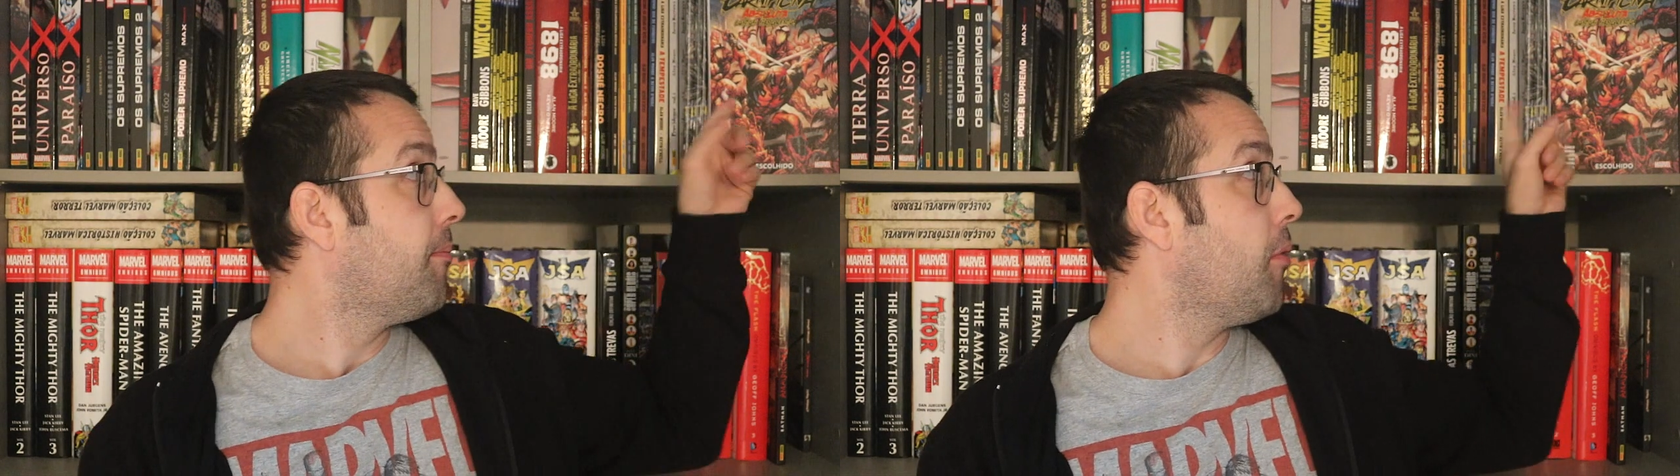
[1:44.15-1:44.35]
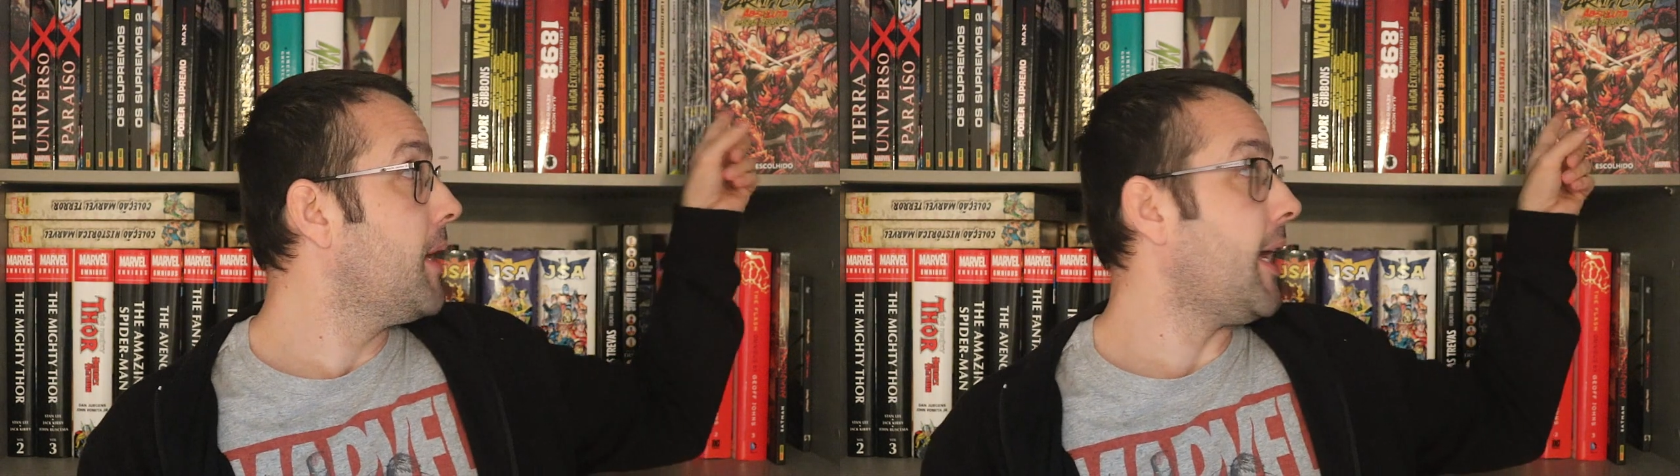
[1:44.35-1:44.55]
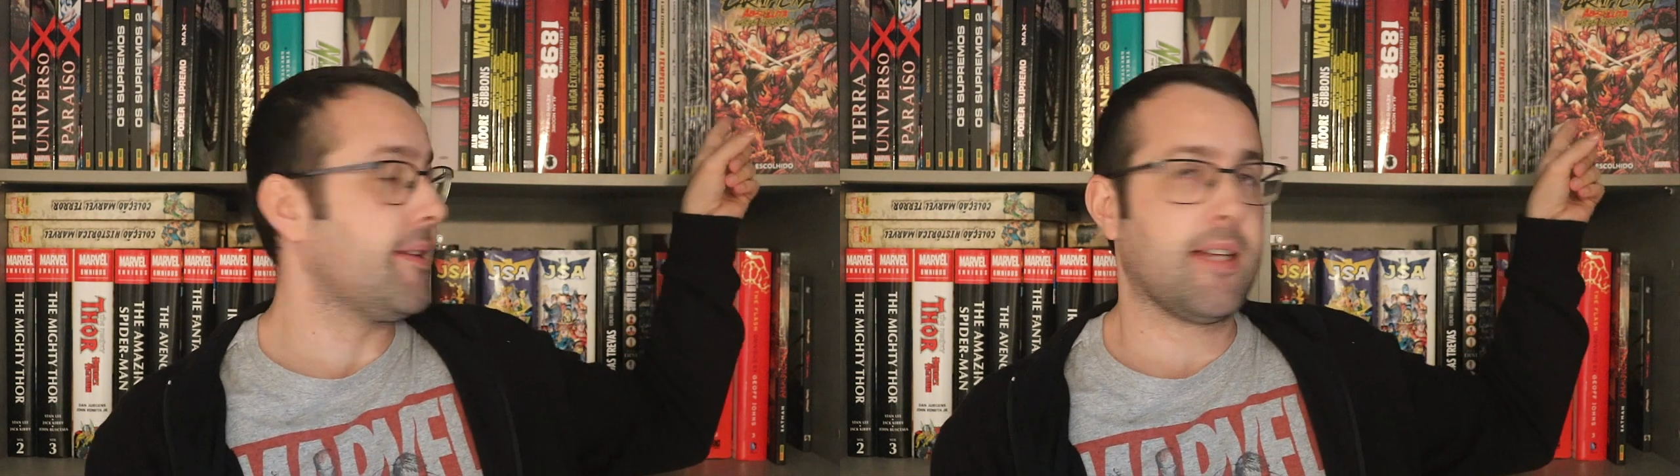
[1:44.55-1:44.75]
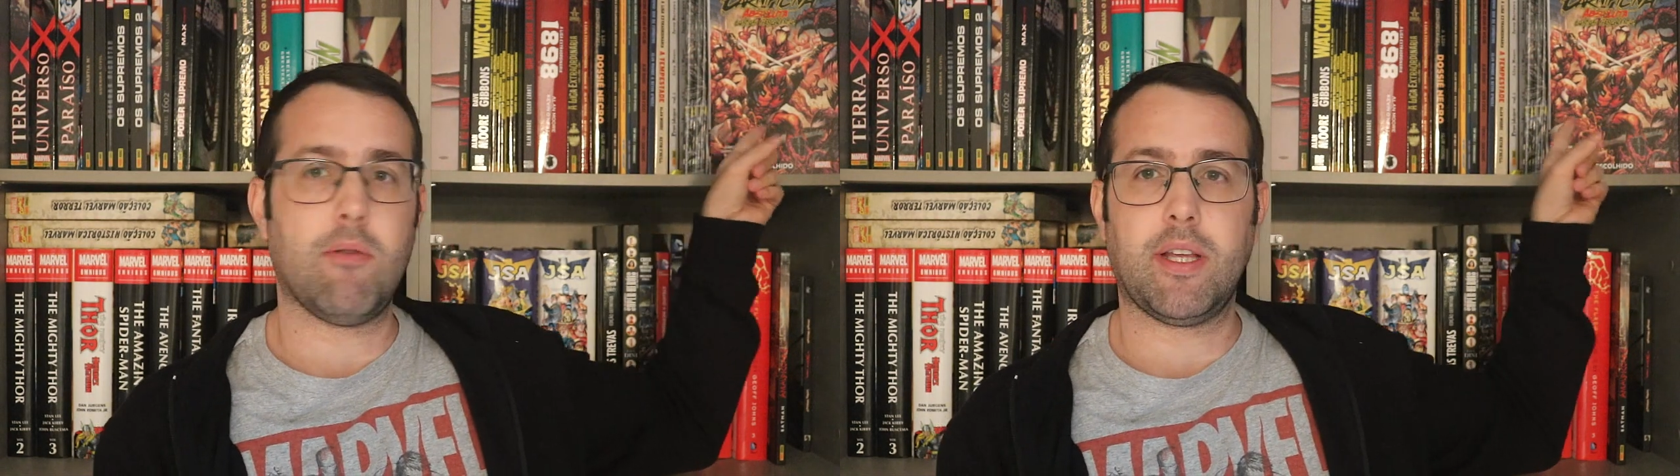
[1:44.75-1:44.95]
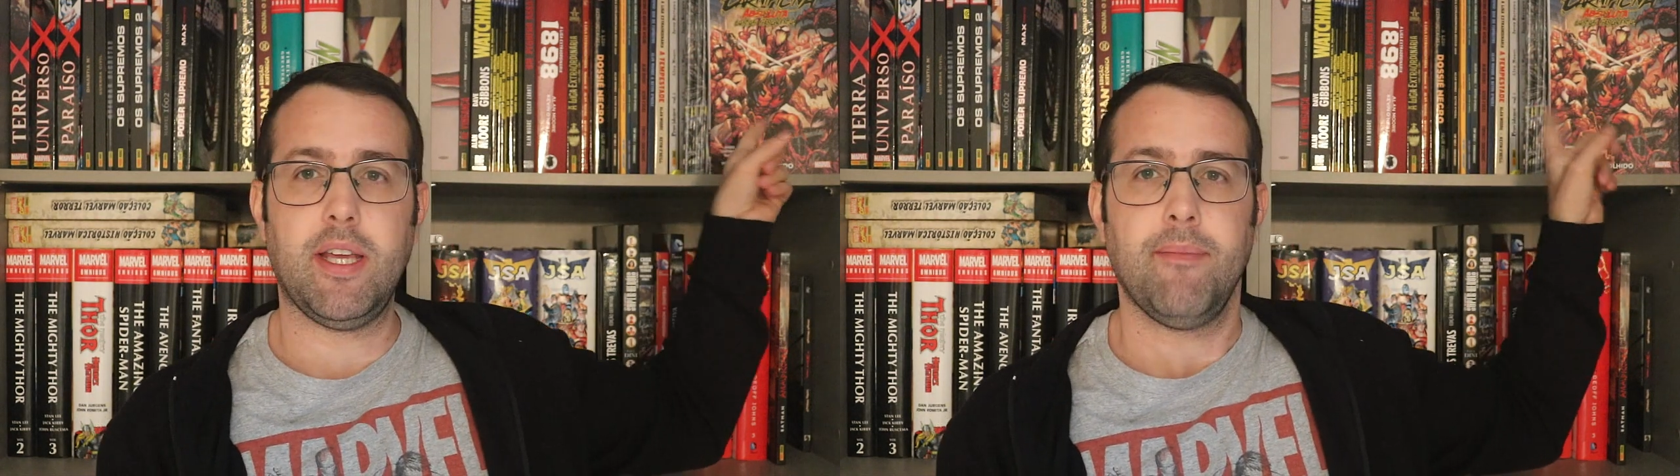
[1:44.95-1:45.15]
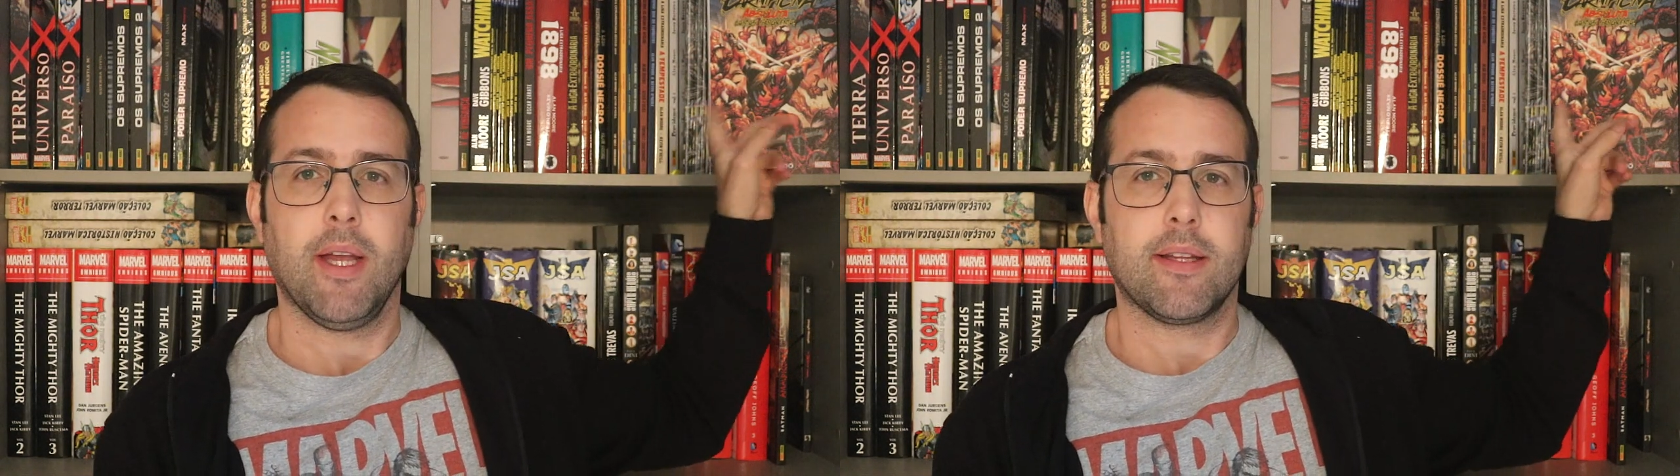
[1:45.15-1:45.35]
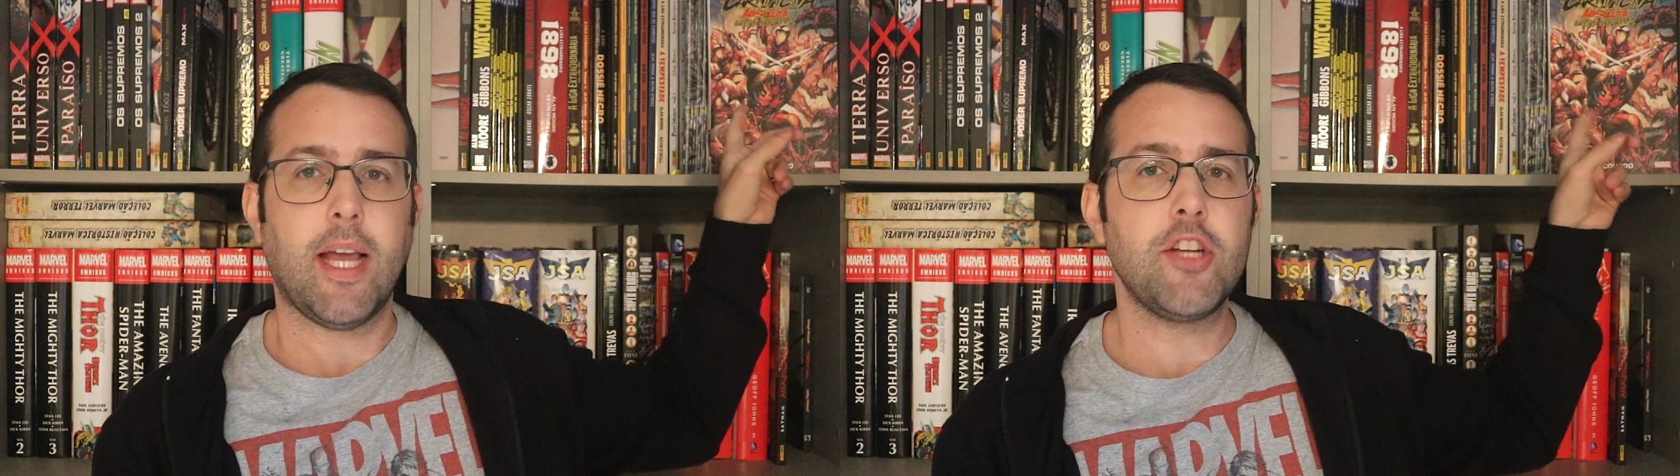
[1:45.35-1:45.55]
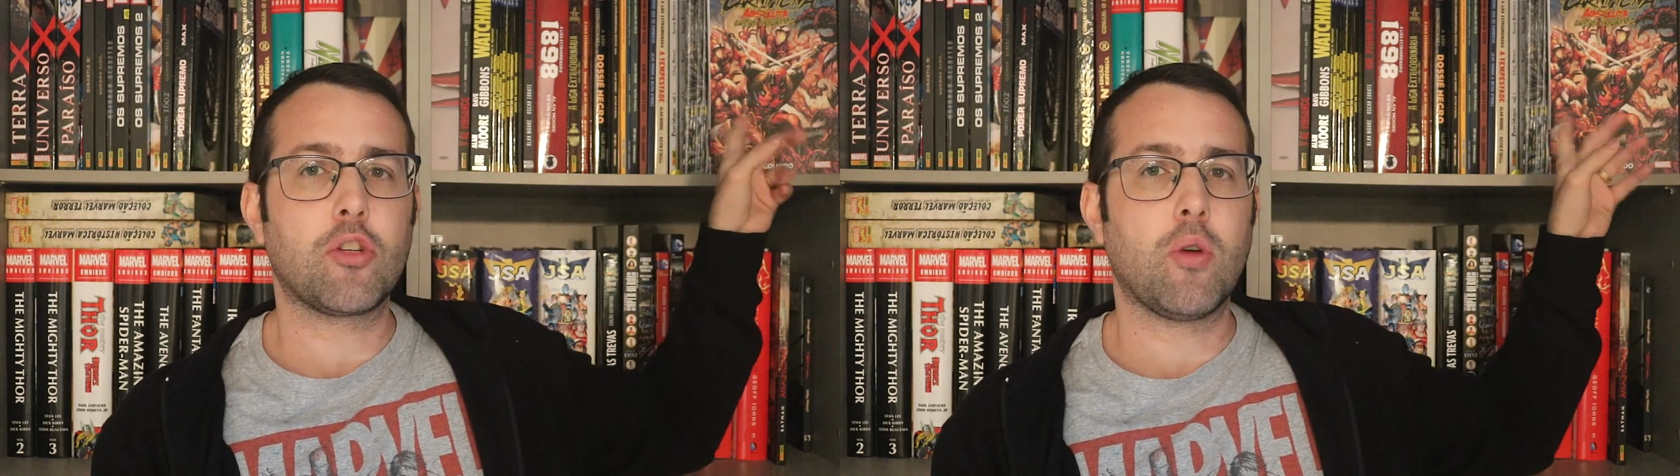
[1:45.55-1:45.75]
publicação aqui
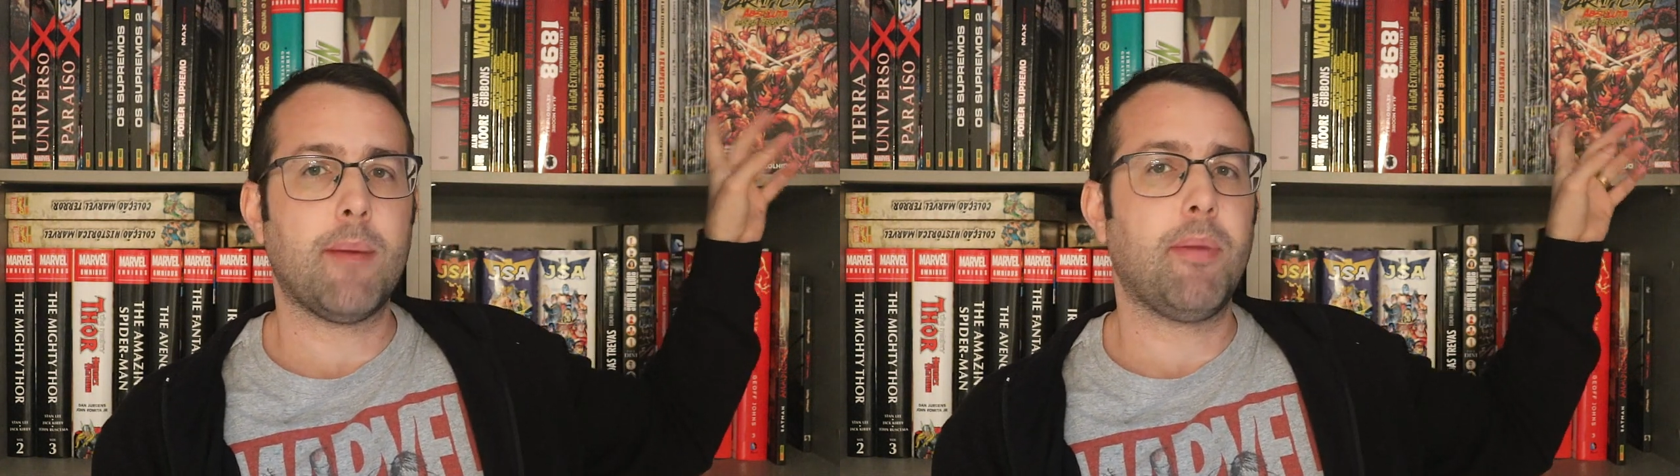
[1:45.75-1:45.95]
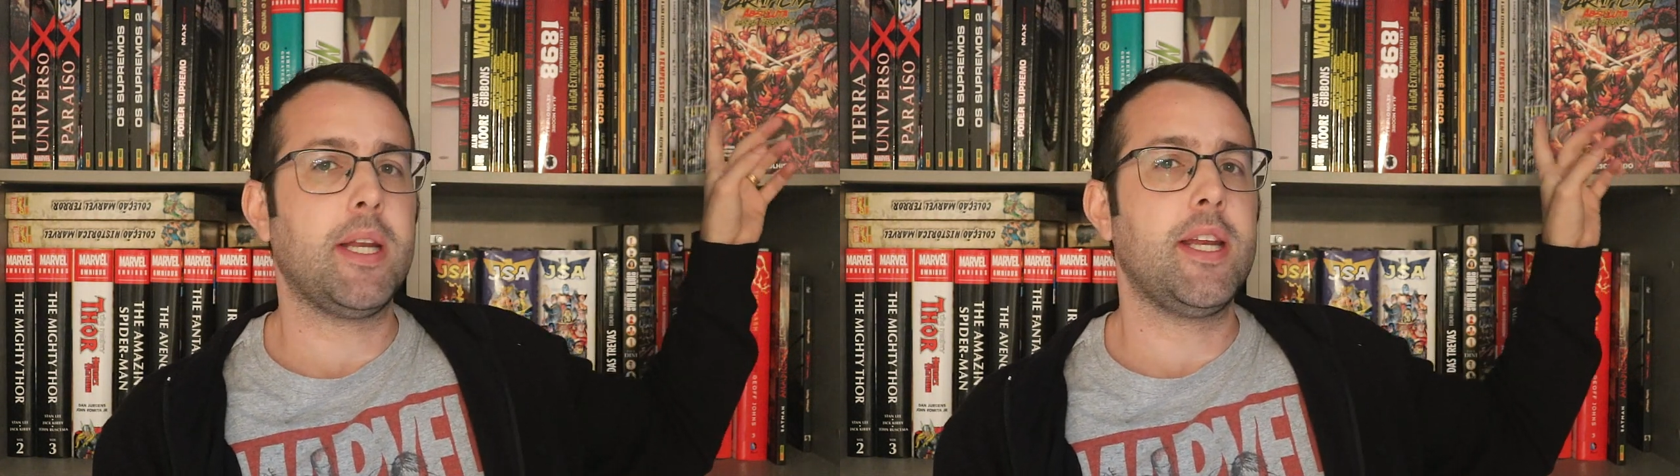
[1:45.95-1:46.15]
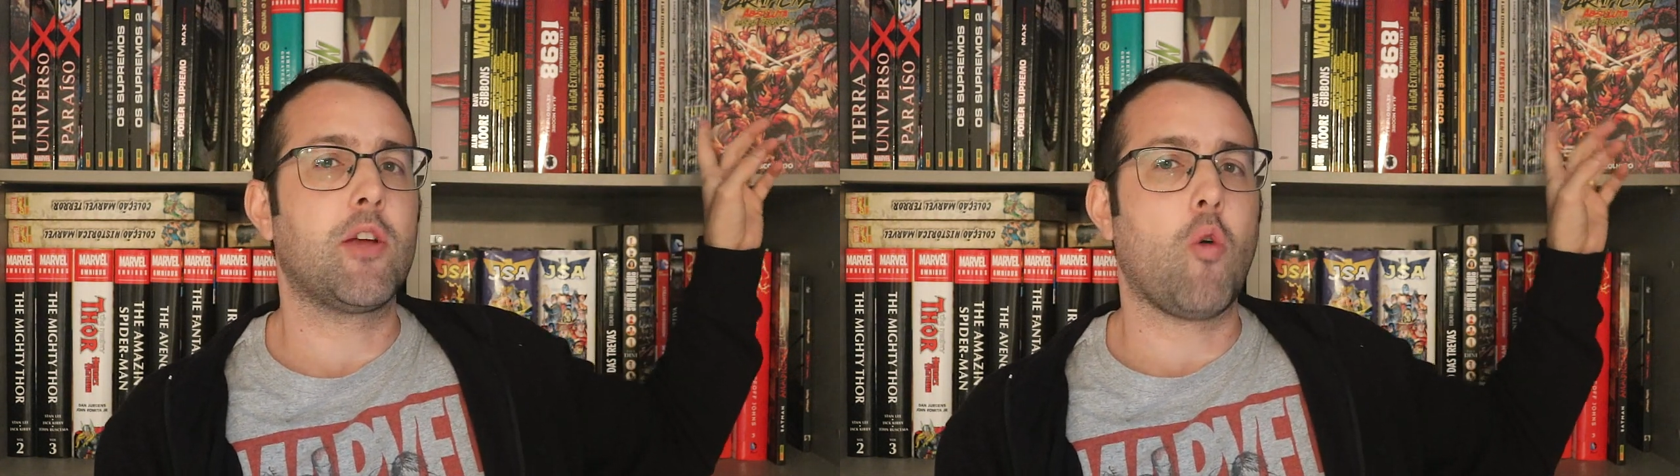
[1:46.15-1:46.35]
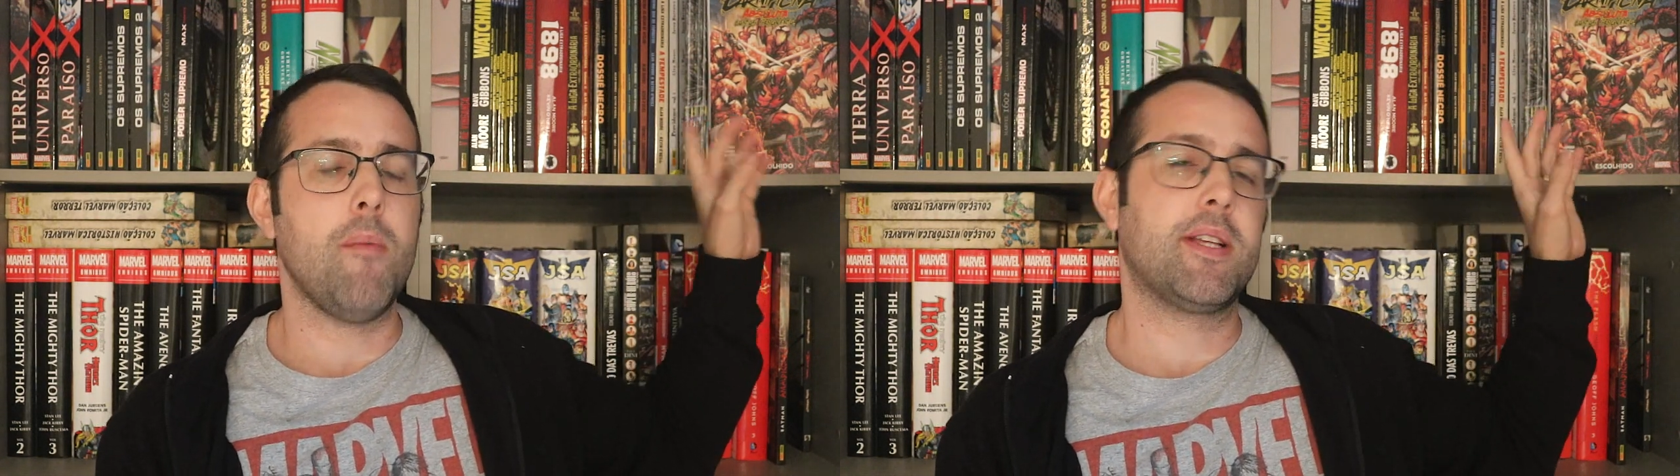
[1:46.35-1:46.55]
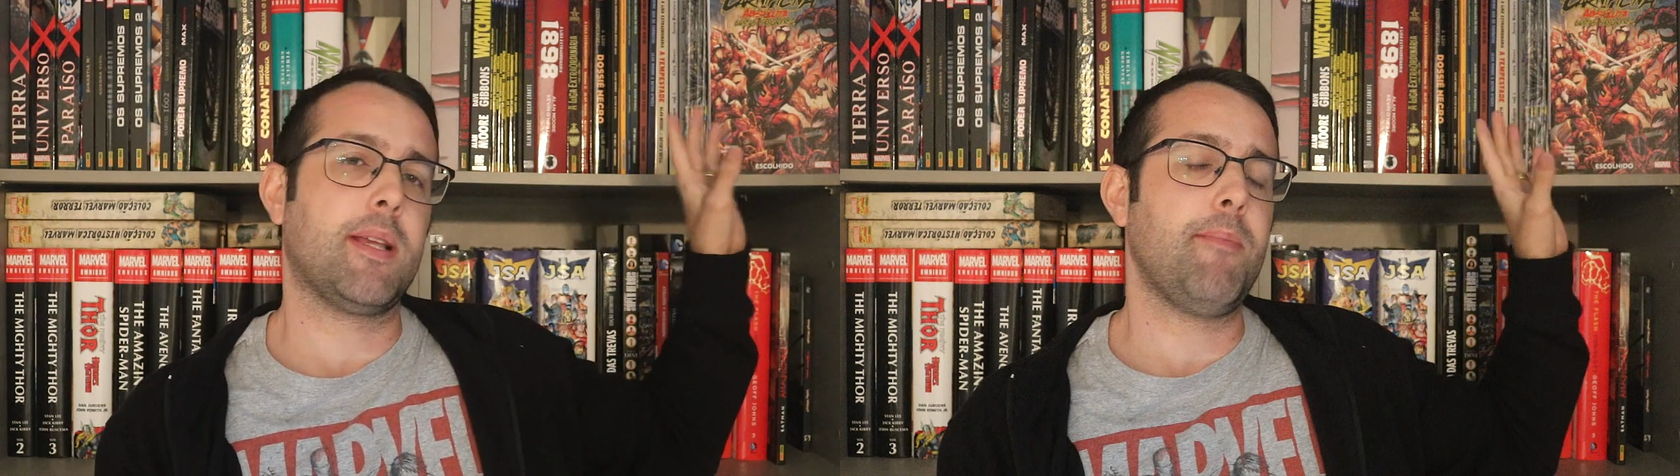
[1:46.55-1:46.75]
da editora Panini Comics,